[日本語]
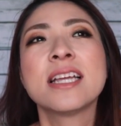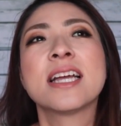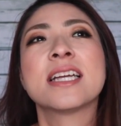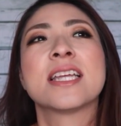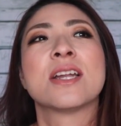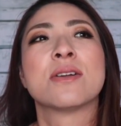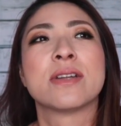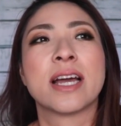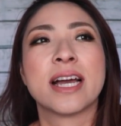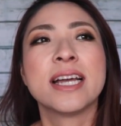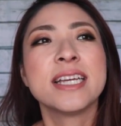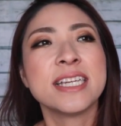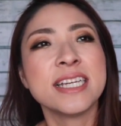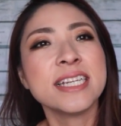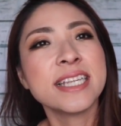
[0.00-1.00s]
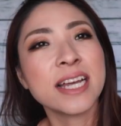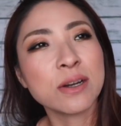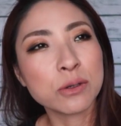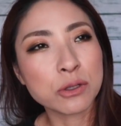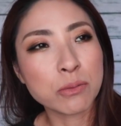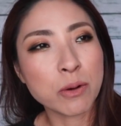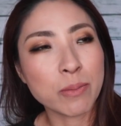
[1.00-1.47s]
なんだろうな、言いたい
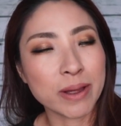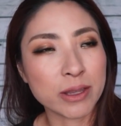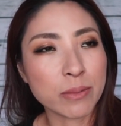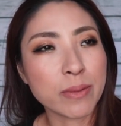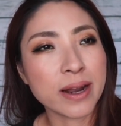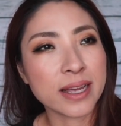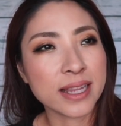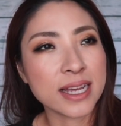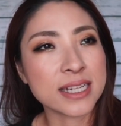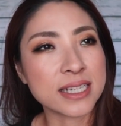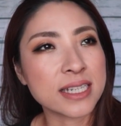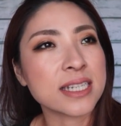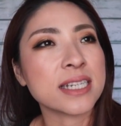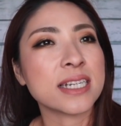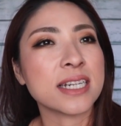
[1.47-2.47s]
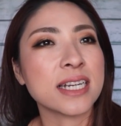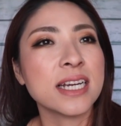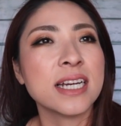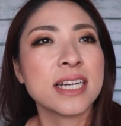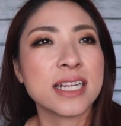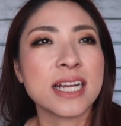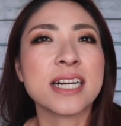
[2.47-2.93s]
こともまとまらないし、
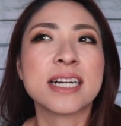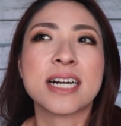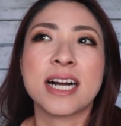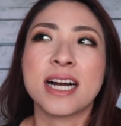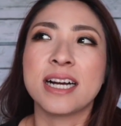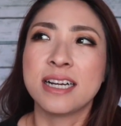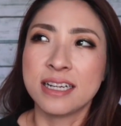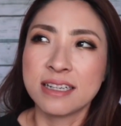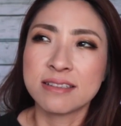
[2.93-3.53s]
なんか、